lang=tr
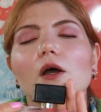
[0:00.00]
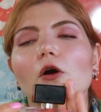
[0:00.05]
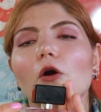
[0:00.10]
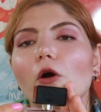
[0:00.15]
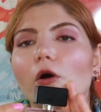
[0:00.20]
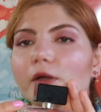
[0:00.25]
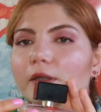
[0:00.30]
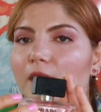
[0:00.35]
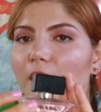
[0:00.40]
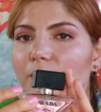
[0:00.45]
O
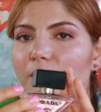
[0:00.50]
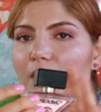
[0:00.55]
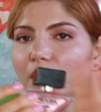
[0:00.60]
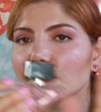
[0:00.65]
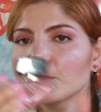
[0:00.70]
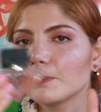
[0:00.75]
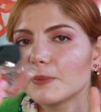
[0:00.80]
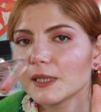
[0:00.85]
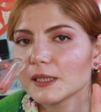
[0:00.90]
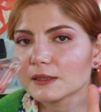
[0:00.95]

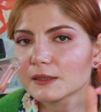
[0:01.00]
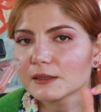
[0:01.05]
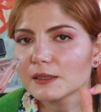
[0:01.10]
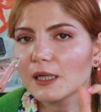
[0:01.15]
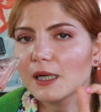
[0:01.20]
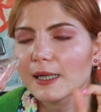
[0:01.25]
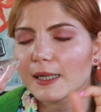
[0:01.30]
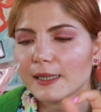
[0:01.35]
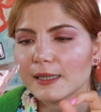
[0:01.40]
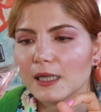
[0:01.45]
anlamda parasını
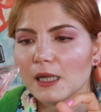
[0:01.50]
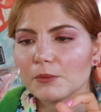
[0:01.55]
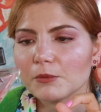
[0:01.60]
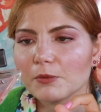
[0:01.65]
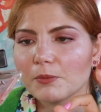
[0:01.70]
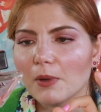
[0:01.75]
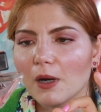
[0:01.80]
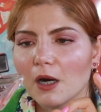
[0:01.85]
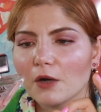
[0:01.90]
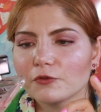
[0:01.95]
hak eden bir
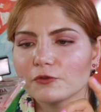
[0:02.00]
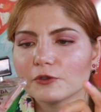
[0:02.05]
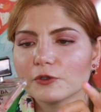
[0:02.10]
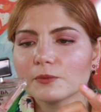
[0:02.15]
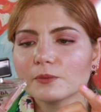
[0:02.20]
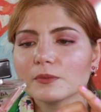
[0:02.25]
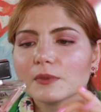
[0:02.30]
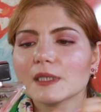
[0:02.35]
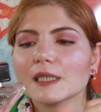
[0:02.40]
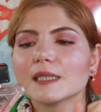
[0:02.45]

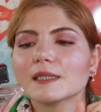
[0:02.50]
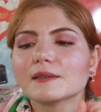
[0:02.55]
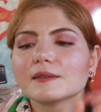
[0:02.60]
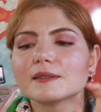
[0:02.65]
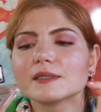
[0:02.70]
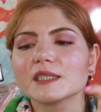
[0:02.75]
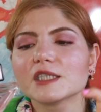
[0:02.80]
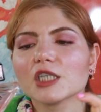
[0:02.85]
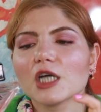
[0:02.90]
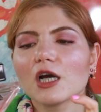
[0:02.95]
parfüm.
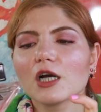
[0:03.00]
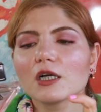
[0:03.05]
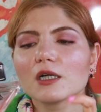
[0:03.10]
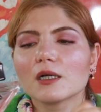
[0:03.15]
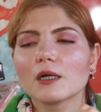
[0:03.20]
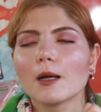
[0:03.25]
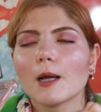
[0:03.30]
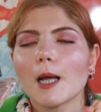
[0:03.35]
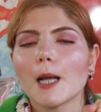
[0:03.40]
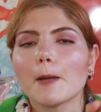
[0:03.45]
Sıcak,
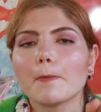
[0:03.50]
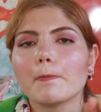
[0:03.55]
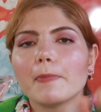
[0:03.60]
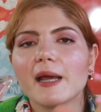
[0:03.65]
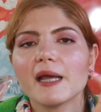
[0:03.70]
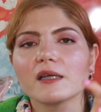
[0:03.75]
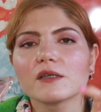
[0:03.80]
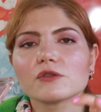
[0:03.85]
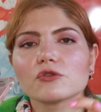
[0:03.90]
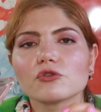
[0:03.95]

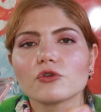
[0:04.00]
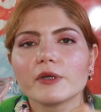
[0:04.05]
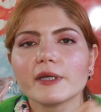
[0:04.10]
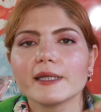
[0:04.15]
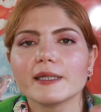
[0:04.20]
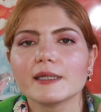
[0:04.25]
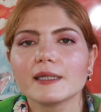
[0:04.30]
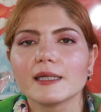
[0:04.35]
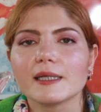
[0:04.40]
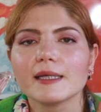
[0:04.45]

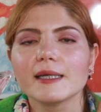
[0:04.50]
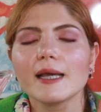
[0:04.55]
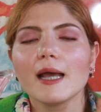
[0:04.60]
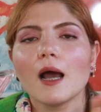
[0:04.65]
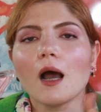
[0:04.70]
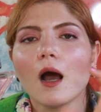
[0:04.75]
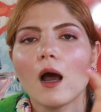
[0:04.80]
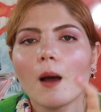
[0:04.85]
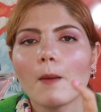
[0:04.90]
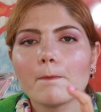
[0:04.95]
benzoinli,
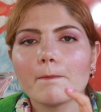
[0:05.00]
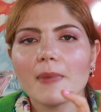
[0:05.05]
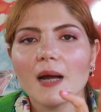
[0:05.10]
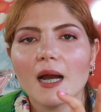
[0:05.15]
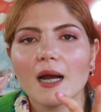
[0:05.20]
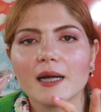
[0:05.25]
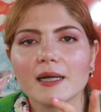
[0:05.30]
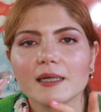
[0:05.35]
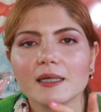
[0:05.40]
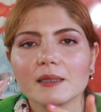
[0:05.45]

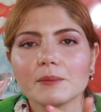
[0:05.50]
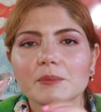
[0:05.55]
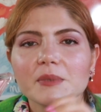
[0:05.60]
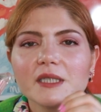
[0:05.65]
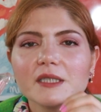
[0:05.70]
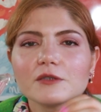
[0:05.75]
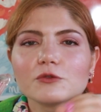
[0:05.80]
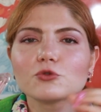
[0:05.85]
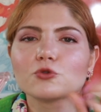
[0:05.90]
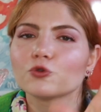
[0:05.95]
amberli
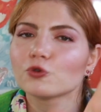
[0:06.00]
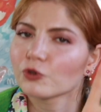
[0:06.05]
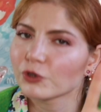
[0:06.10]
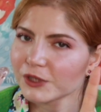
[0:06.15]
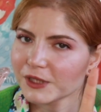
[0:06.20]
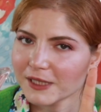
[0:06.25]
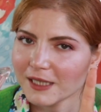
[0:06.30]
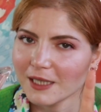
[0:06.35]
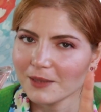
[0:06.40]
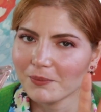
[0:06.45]
bir
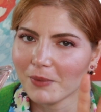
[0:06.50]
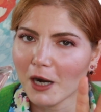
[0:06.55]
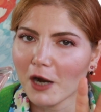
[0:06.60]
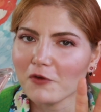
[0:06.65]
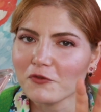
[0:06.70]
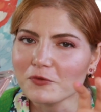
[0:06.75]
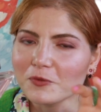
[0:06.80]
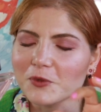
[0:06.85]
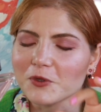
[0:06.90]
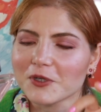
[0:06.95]
turunçgil
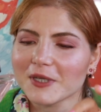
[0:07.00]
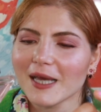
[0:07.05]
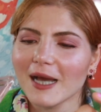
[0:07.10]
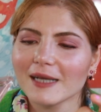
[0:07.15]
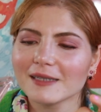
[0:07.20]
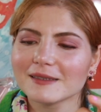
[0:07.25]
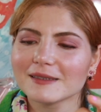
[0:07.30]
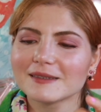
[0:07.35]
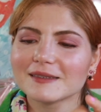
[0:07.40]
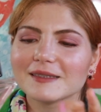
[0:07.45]
parfümü.
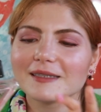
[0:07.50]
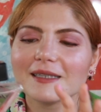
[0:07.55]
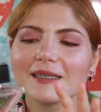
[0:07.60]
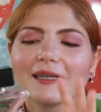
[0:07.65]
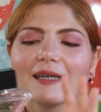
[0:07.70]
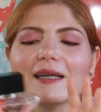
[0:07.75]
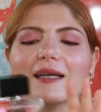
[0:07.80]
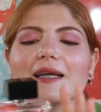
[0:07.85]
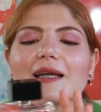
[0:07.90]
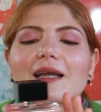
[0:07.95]
Kendisi
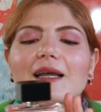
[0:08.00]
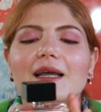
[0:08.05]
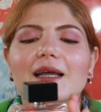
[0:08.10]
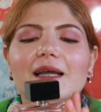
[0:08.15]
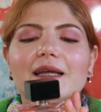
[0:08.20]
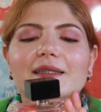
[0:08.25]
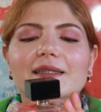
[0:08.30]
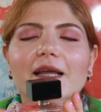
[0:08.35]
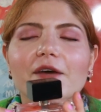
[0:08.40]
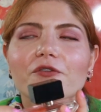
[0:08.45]

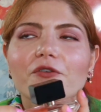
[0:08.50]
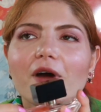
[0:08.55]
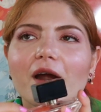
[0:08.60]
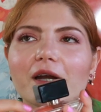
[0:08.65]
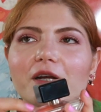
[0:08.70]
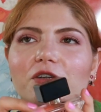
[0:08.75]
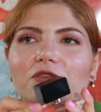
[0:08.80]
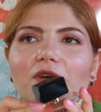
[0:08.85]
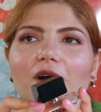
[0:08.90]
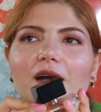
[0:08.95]
ne
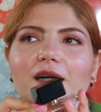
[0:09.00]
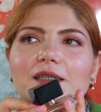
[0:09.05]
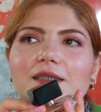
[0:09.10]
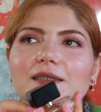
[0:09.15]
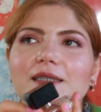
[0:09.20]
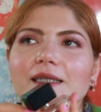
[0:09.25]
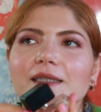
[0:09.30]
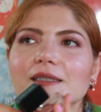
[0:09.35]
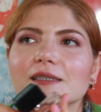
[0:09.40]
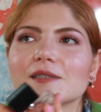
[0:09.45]
farkı var
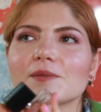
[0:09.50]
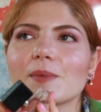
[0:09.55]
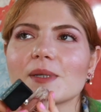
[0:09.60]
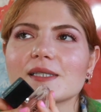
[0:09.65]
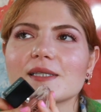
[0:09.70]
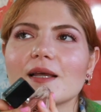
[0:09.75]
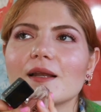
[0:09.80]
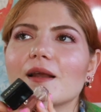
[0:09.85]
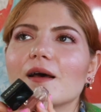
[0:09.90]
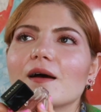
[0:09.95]
Deniz
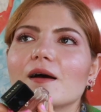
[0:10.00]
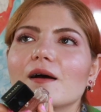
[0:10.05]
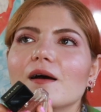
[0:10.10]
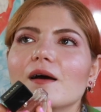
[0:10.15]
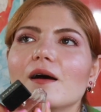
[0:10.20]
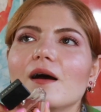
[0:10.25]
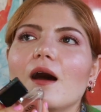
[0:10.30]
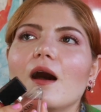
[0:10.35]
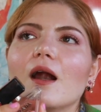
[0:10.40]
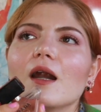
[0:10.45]

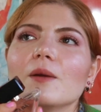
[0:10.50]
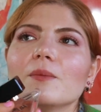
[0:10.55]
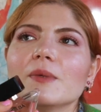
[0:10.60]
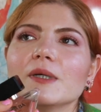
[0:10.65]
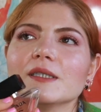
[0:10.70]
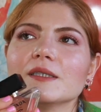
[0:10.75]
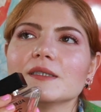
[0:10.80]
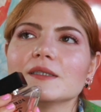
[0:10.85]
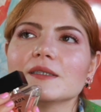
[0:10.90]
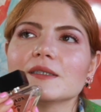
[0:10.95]
mesela
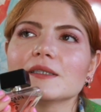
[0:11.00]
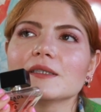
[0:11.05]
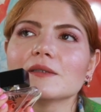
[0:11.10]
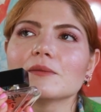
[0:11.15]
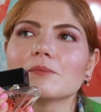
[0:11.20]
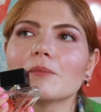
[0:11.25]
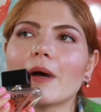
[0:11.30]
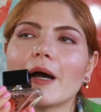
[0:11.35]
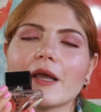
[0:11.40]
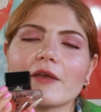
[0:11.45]
Armani'nin
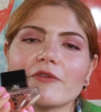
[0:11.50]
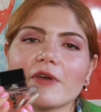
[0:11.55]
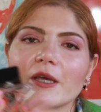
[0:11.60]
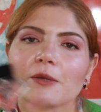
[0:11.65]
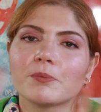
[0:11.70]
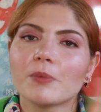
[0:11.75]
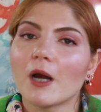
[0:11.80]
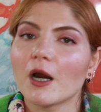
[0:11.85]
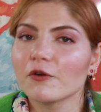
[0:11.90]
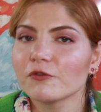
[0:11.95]
My
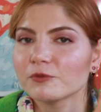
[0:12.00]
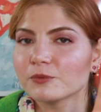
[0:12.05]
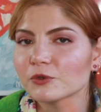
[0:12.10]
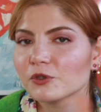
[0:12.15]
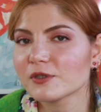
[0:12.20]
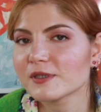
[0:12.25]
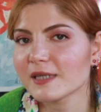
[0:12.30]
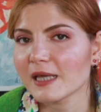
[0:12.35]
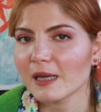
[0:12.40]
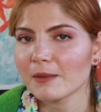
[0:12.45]
Way parfümünü
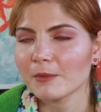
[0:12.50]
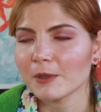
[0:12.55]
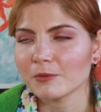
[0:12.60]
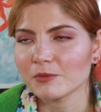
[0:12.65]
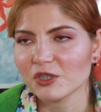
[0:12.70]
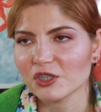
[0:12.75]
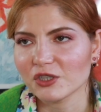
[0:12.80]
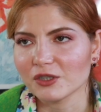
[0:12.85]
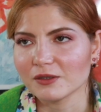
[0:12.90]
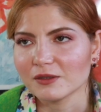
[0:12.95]

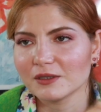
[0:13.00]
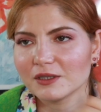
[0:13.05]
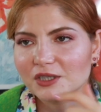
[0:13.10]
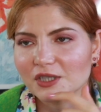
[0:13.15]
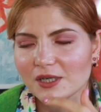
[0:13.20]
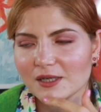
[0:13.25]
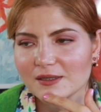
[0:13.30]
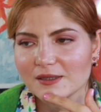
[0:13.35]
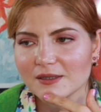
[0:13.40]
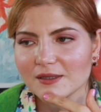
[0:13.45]
sevmemiştin
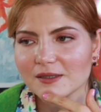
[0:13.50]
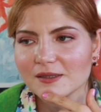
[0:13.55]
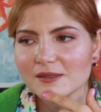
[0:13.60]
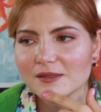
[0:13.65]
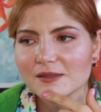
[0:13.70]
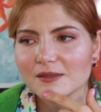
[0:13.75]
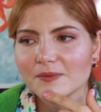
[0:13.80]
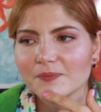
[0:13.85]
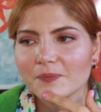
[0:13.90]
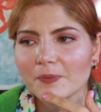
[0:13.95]

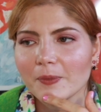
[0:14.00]
diyeceksiniz.